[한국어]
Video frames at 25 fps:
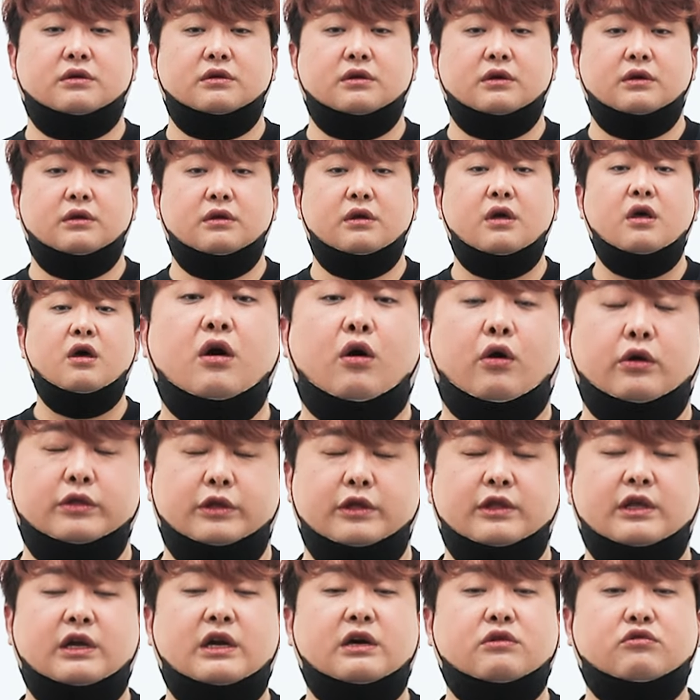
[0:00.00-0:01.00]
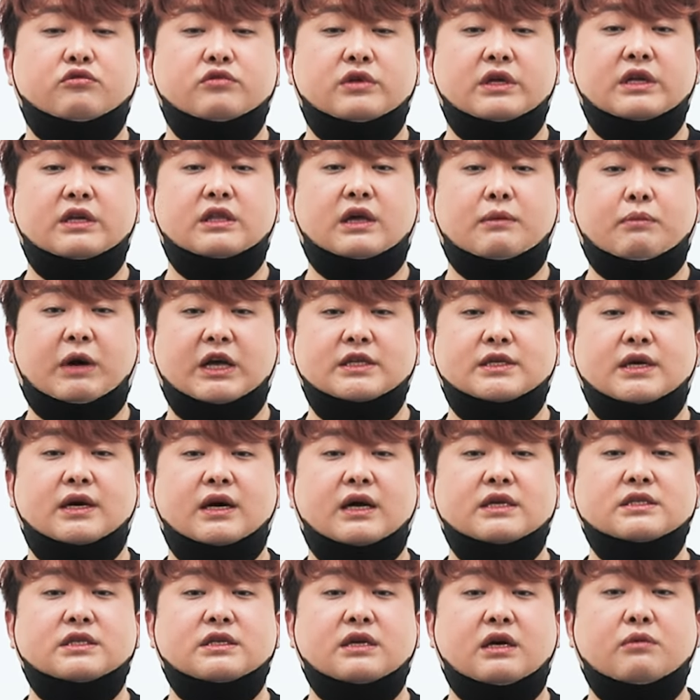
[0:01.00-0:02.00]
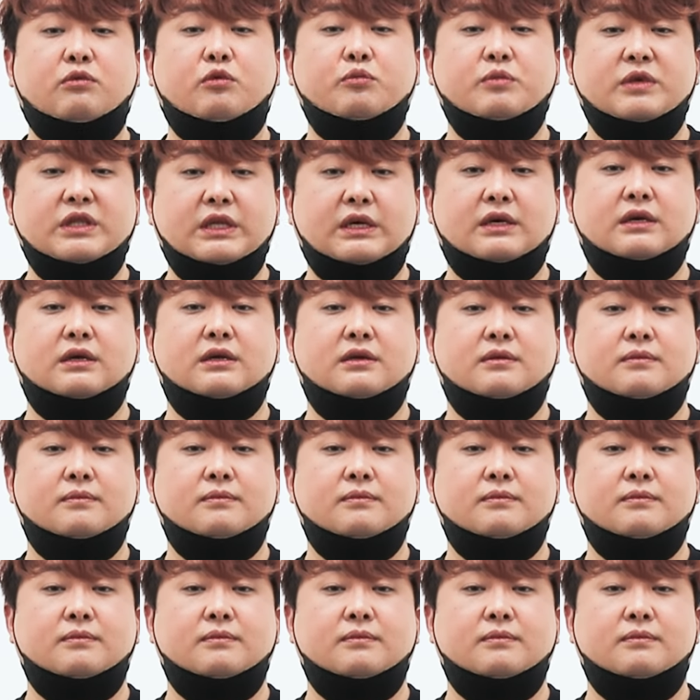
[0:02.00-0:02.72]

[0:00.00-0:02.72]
거는 어느 나라 군대나 다 마찬가지인가 봅니다.